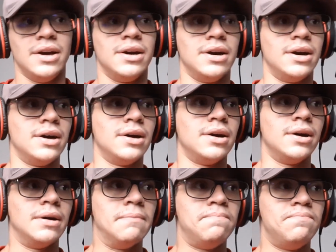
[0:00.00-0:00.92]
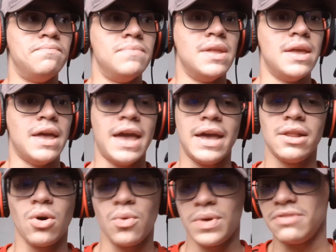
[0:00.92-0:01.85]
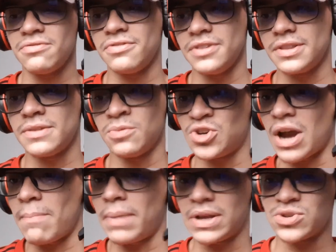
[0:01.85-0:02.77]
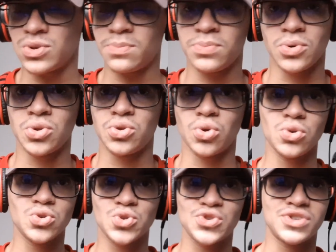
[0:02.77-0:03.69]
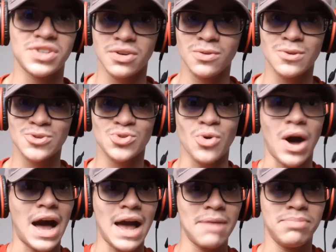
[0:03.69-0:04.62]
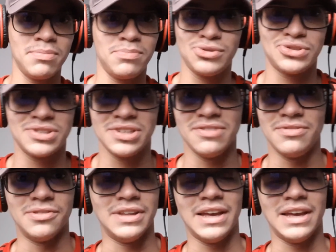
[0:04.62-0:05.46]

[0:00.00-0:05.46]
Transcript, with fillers: Uh, Halo Infinite já passou por todos os ciclos do hype possível,